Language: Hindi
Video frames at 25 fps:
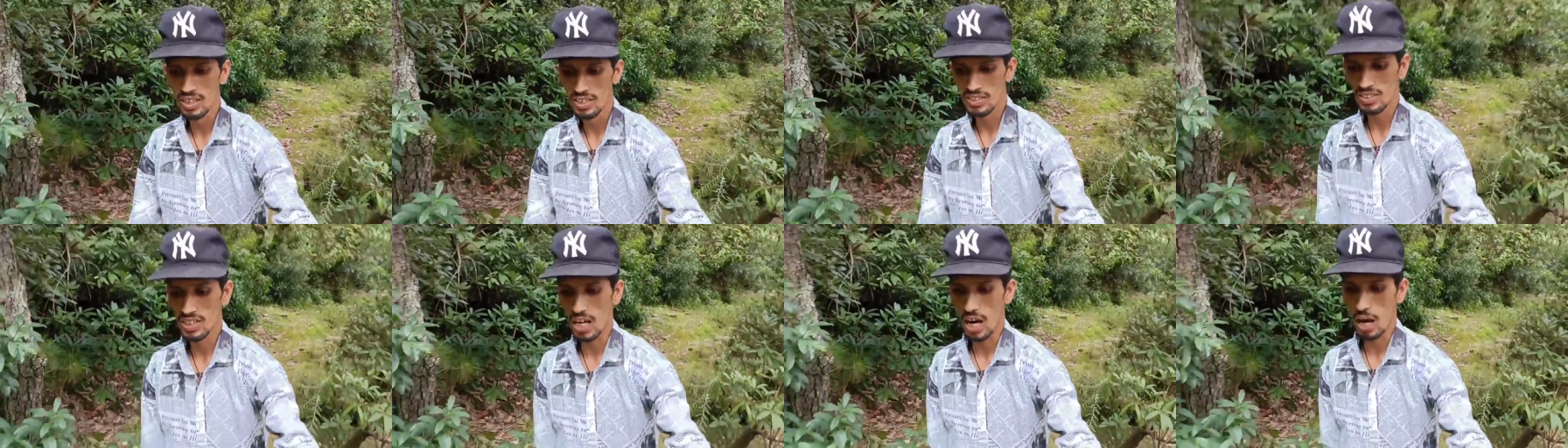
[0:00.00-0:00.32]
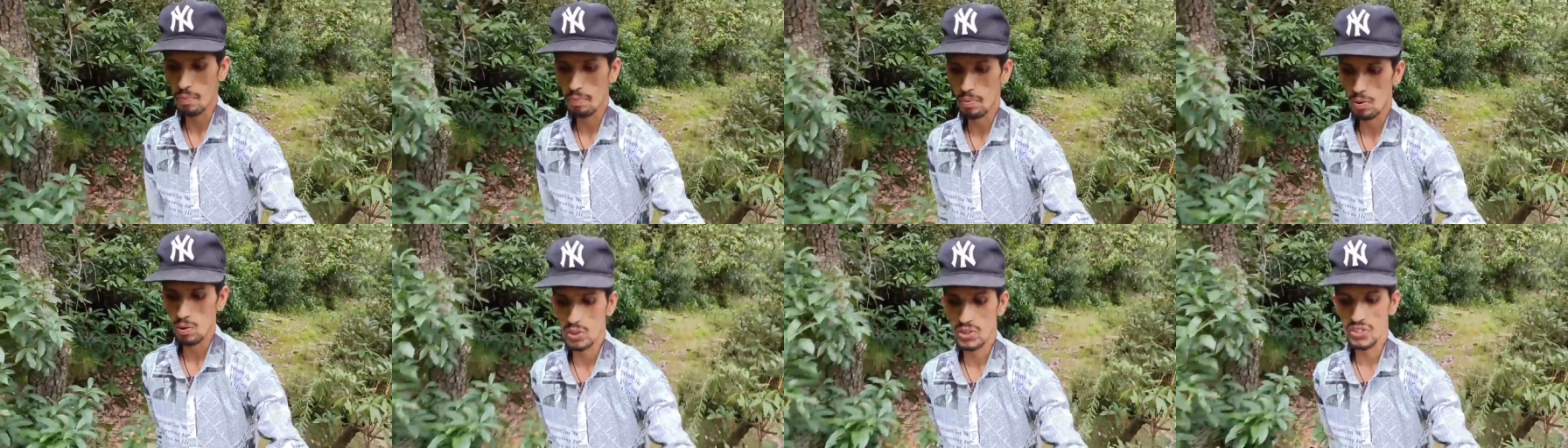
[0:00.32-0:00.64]
जहाँ
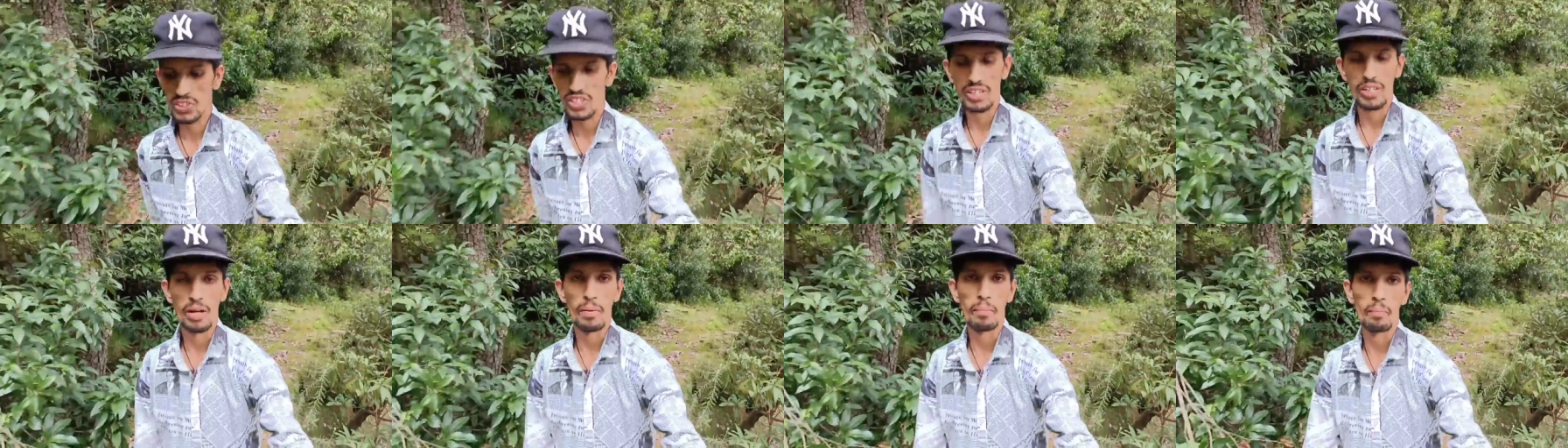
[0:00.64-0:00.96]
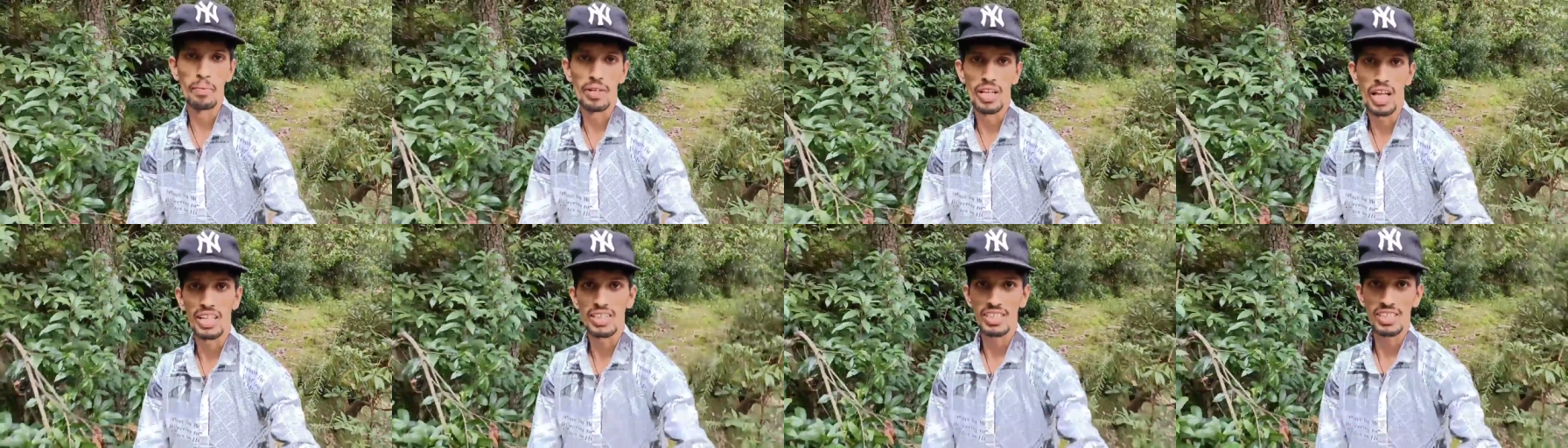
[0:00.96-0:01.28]
पे वो स्टेडियम
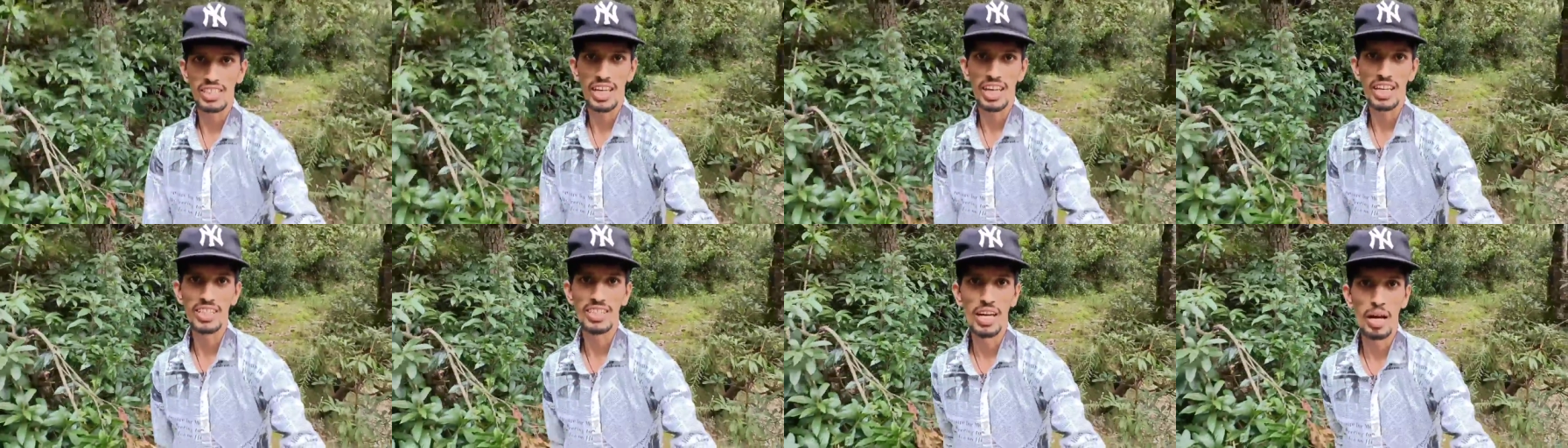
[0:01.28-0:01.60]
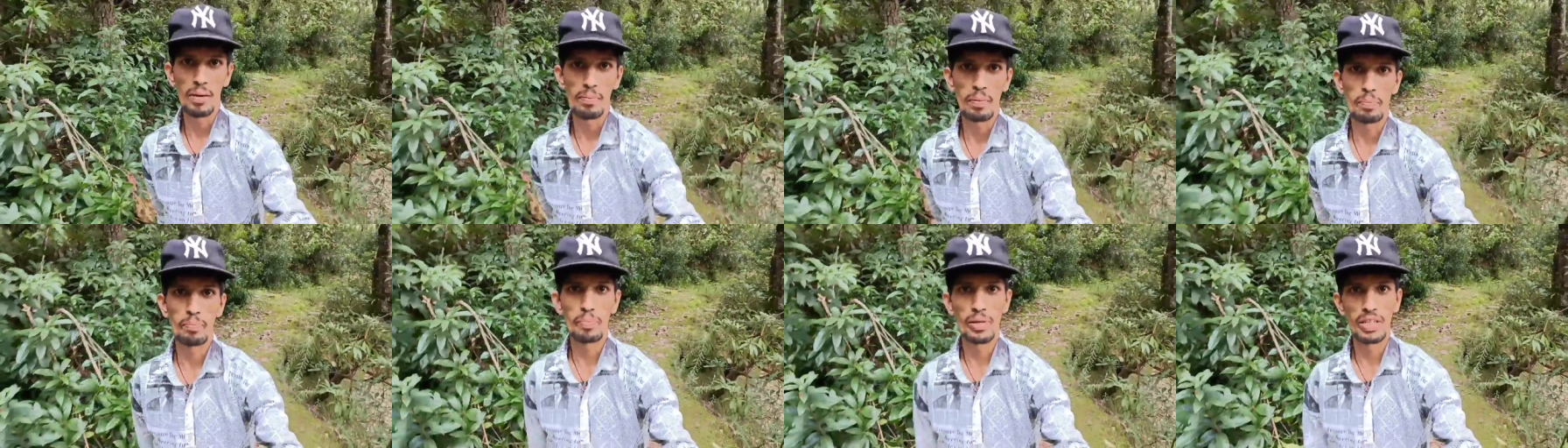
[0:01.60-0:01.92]
बना रखा है जहाँ
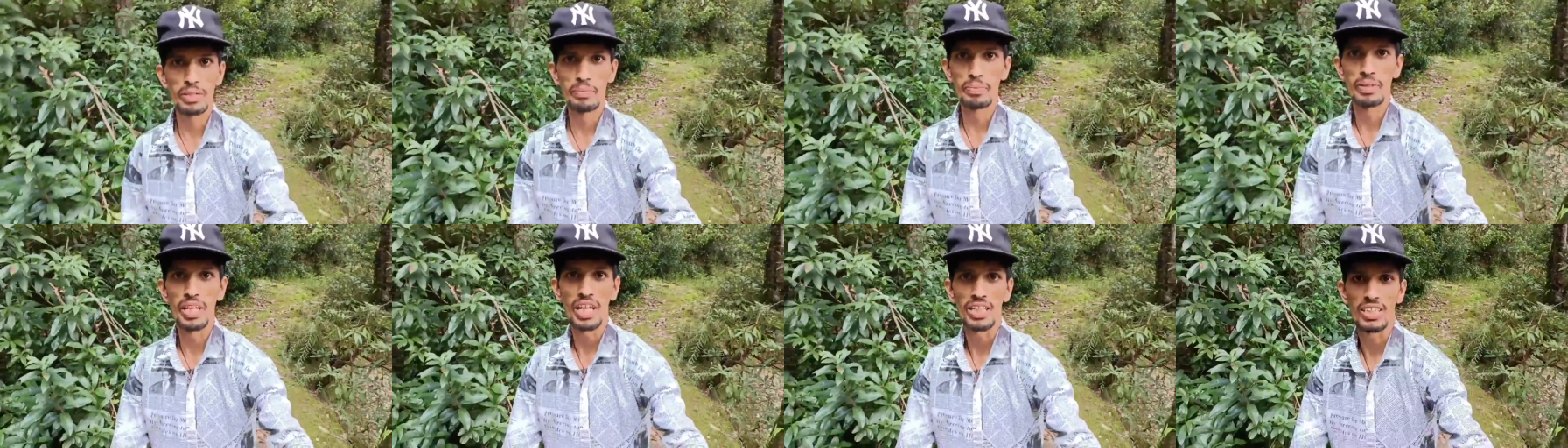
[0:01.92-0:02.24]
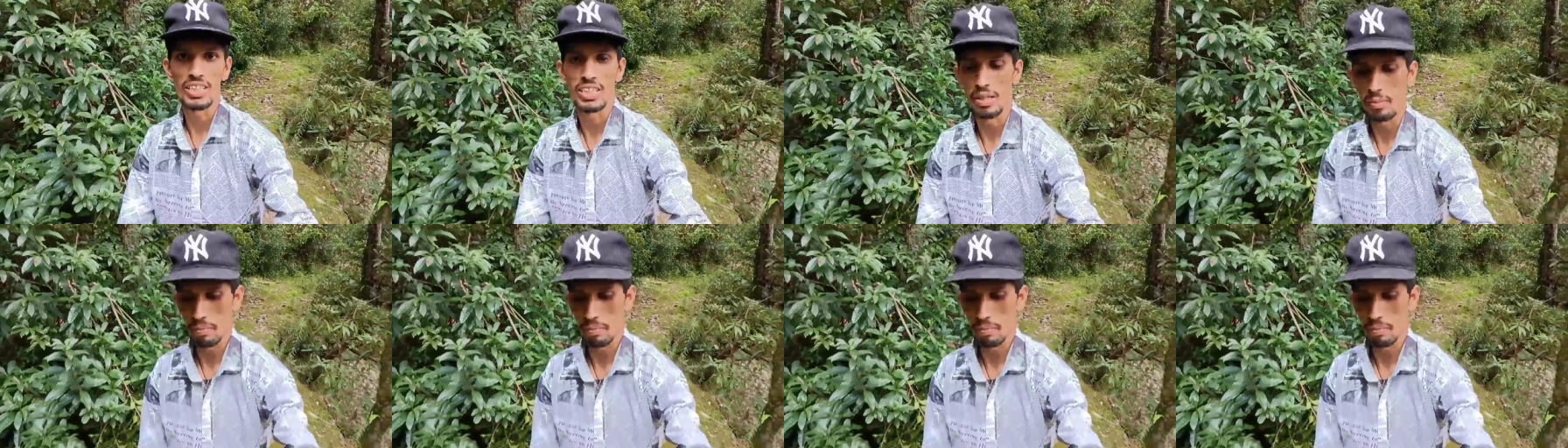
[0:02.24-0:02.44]
पे पिच बना रखी है